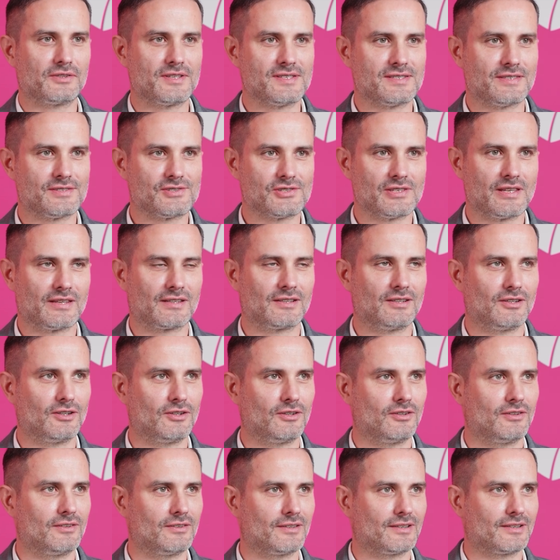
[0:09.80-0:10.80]

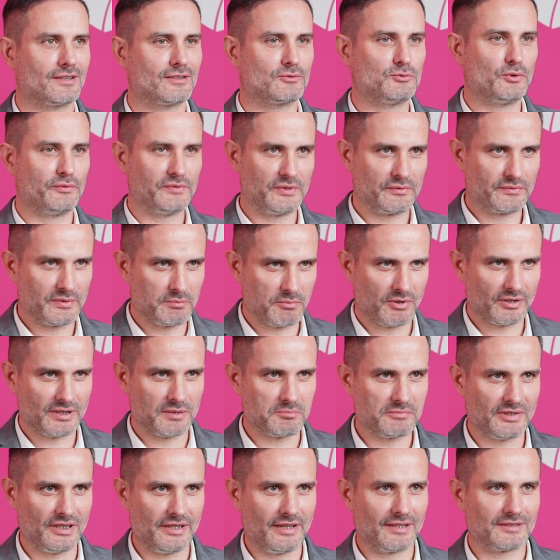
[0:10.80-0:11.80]
logistycznego e, głównym
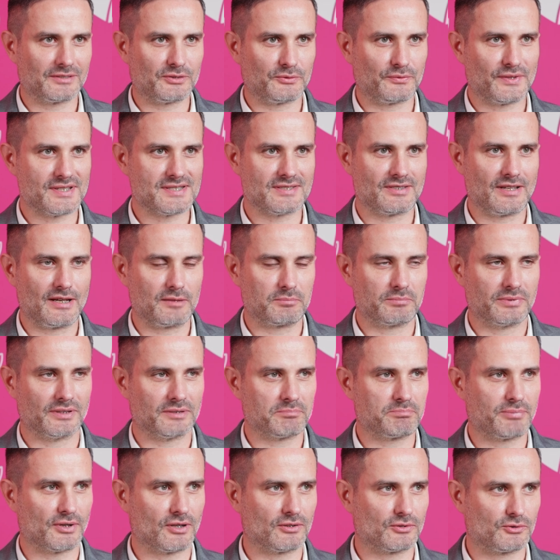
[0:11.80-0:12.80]
wymogiem klientów jest to,
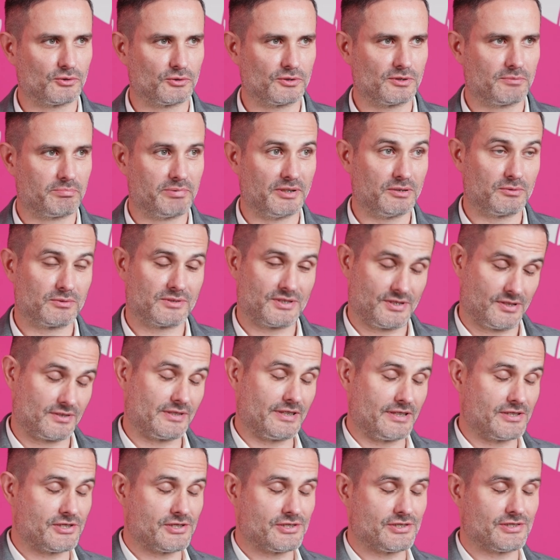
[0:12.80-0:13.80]
aby produkt był, co
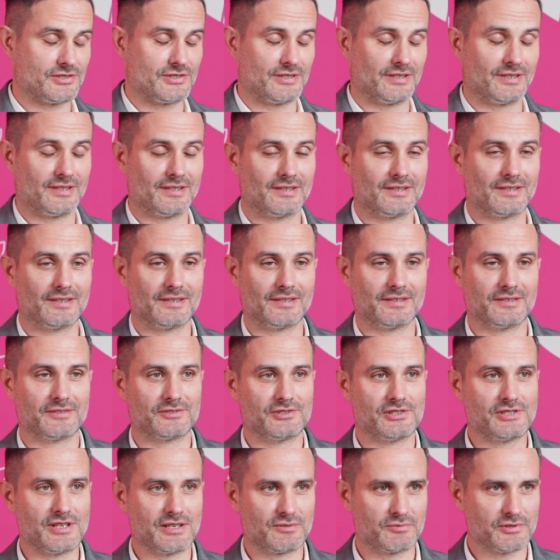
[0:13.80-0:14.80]
też e,
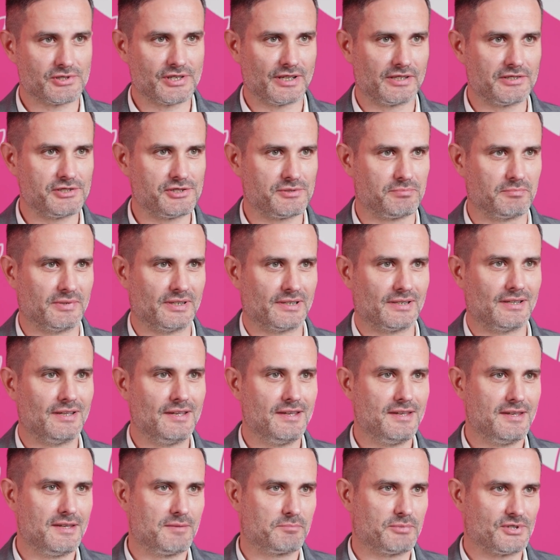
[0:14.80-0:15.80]
dzisiaj słyszeliśmy
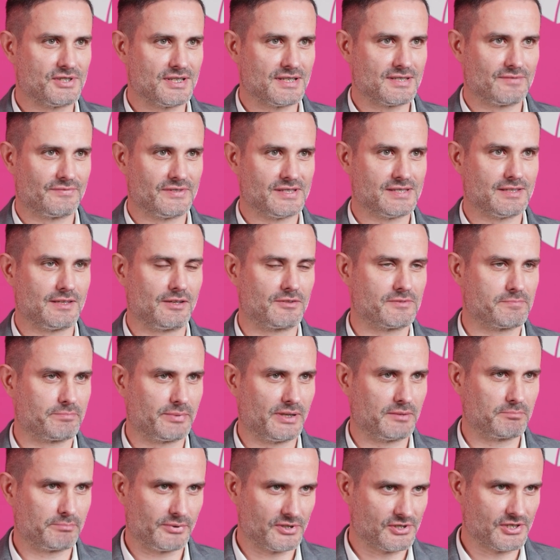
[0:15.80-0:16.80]
podczas
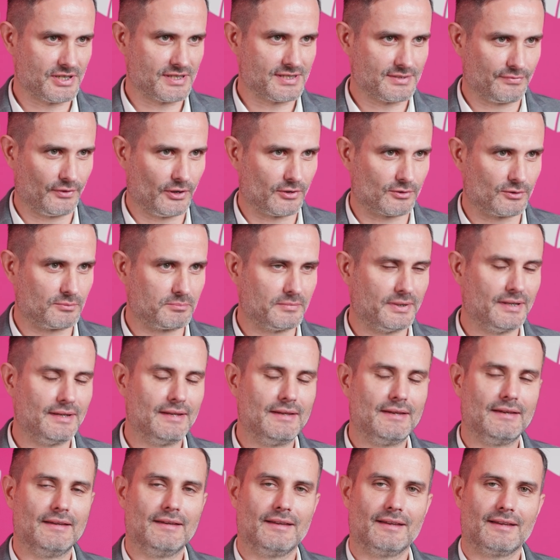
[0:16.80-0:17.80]
wystąpień, podczas forum,
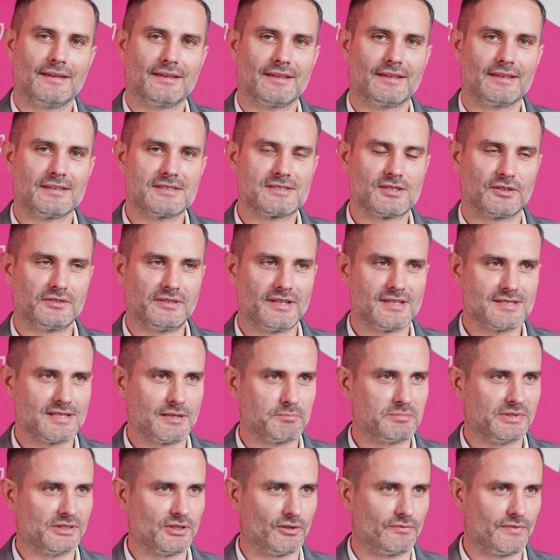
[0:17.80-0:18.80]
e, Istotne jest,
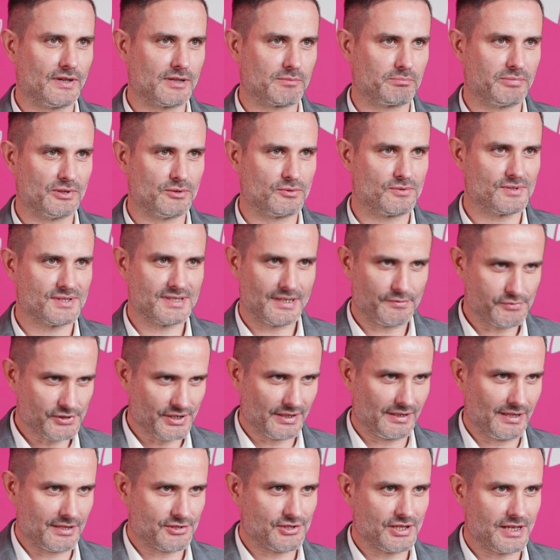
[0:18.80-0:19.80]
aby towar był
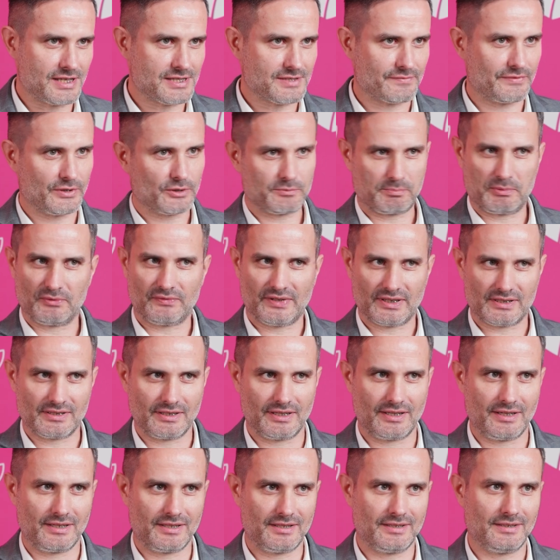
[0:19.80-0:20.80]
zawsze na czas w
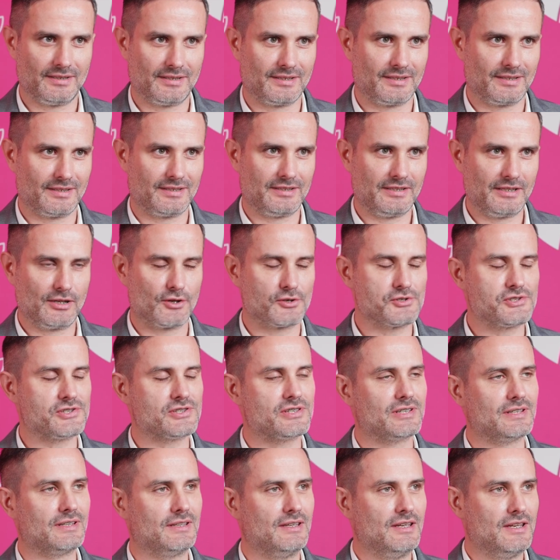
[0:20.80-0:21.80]
odpowiedniej
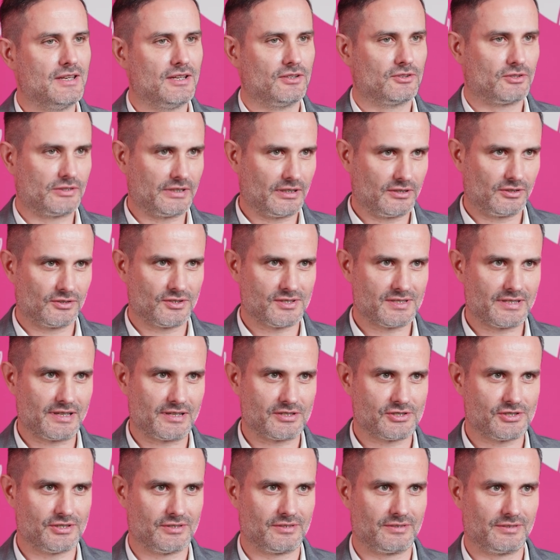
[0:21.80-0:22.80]
ilości. Do tego
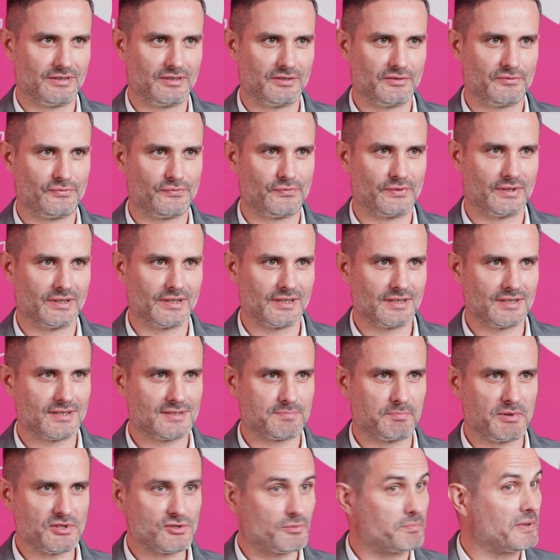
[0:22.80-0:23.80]
dostarczony w
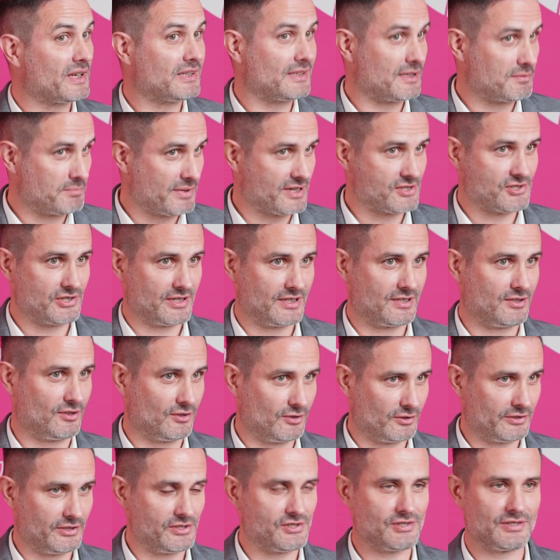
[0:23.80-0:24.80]
sposób jak najbardziej
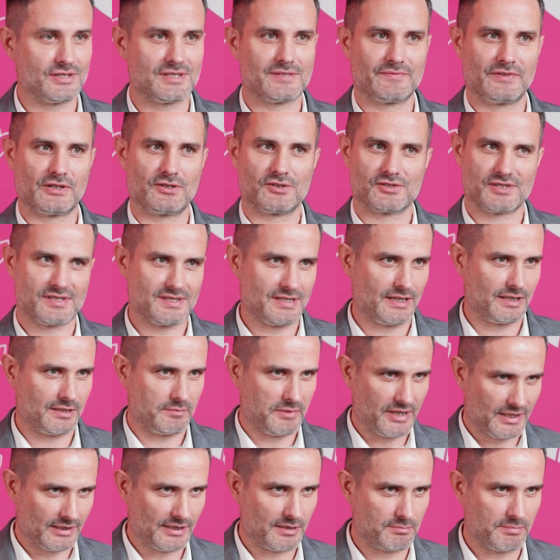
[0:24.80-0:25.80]
ekologiczny, z
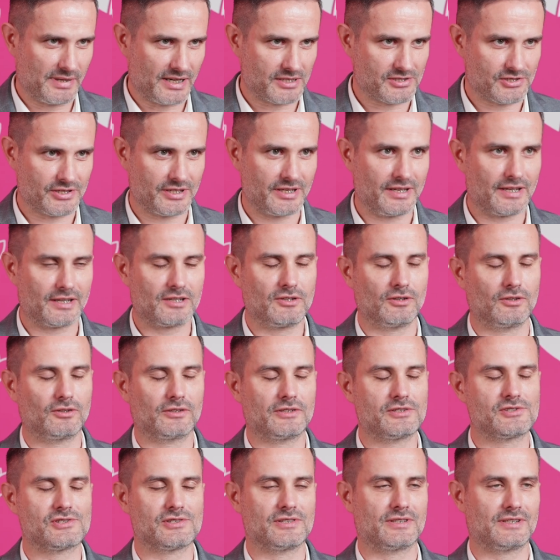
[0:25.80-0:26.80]
wykorzystaniem jak najbardziej
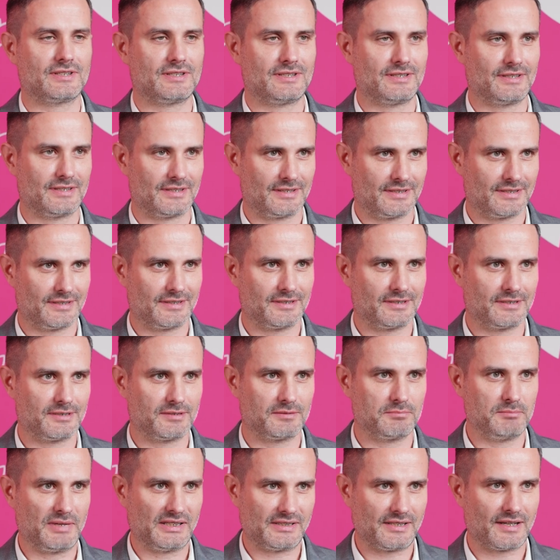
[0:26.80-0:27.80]
ekologicznych
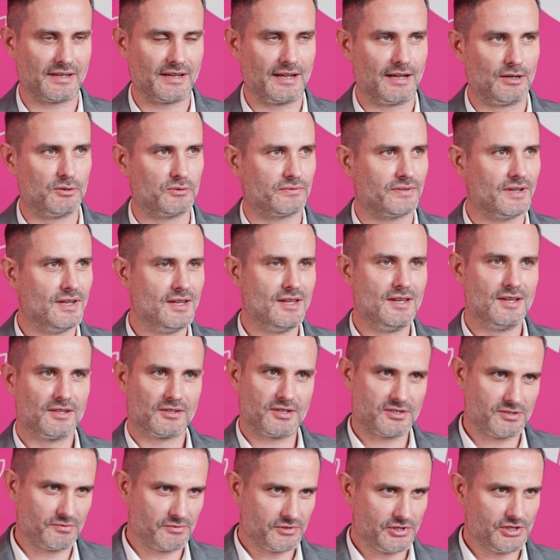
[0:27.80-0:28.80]
materiałów.
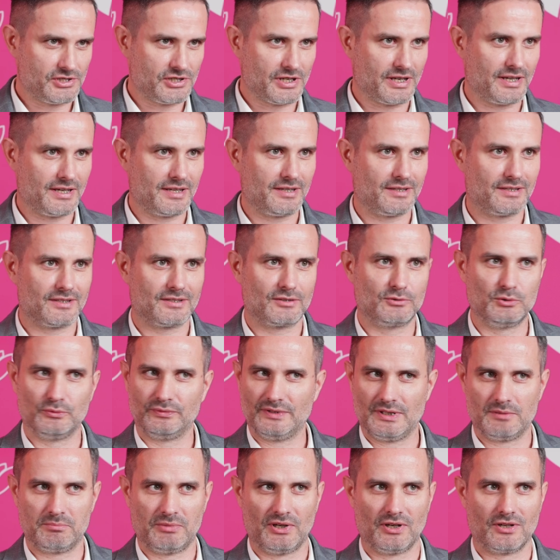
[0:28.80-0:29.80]
To są dzisiaj
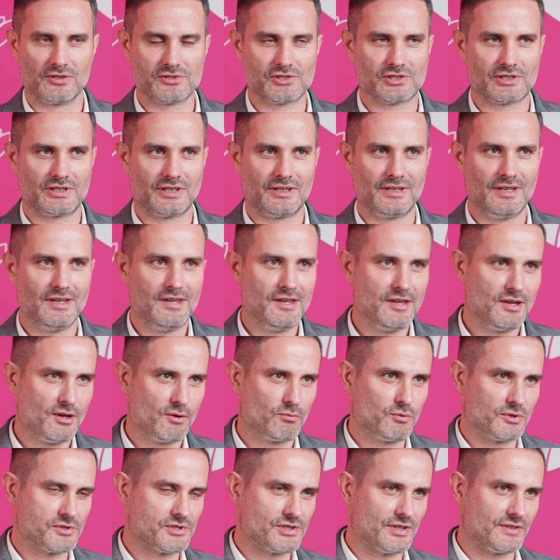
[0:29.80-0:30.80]
główne bolączki,
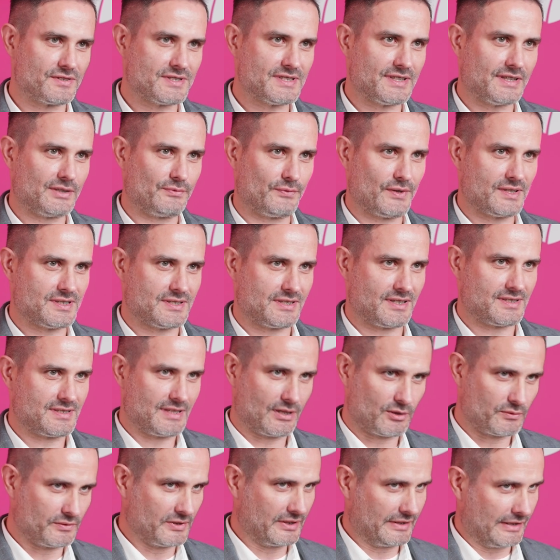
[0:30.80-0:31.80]
łączące kwestie
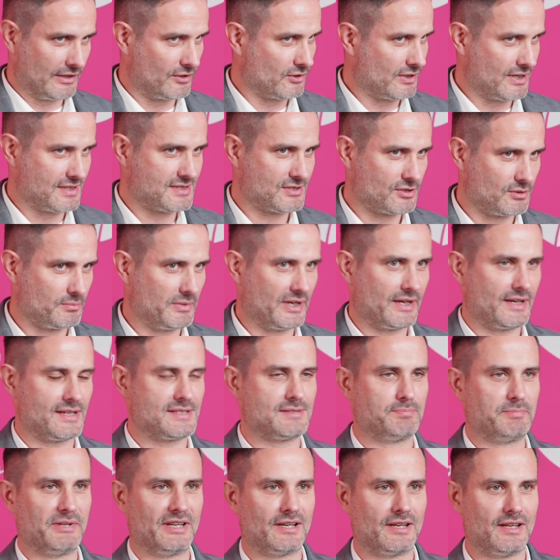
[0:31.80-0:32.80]
zarówno takiego customer
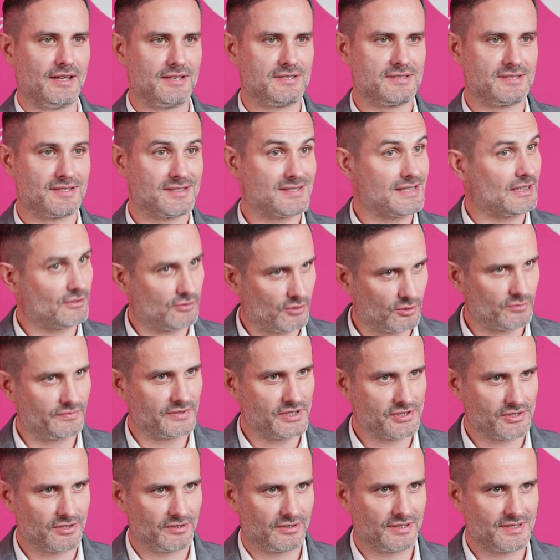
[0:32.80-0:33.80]
experience, za to
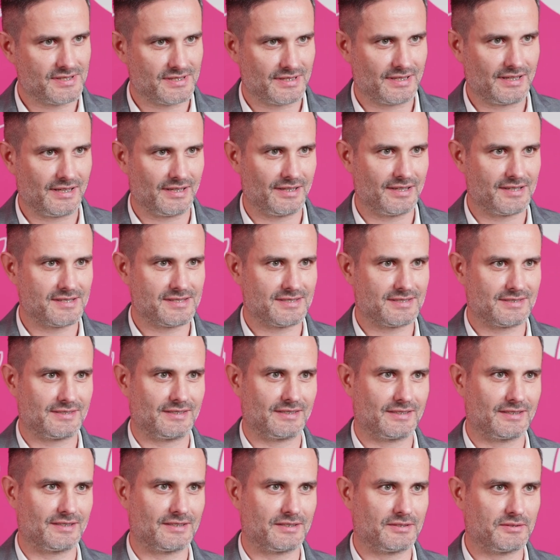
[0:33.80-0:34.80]
również logistyka jest
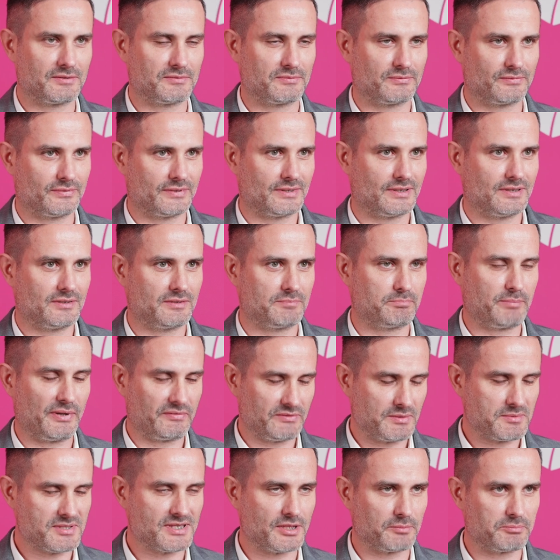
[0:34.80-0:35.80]
w
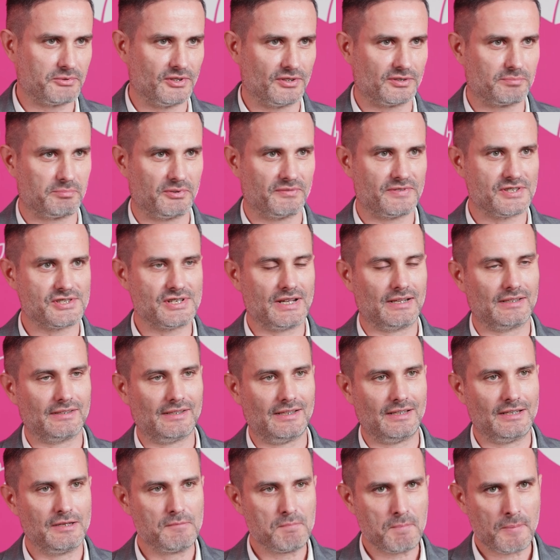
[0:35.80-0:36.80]
pewnym stopniu
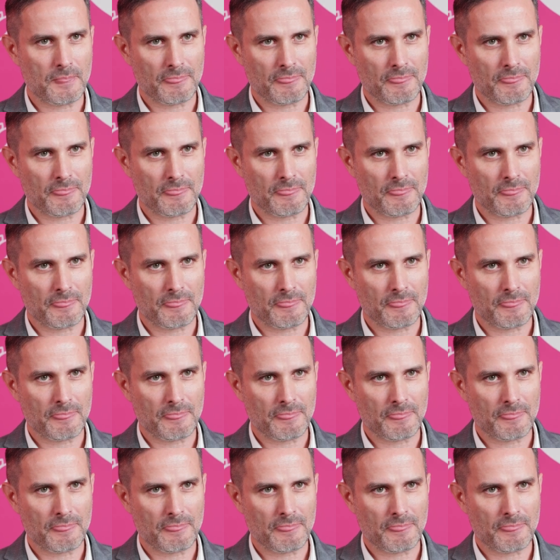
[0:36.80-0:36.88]
odpowiedzialna,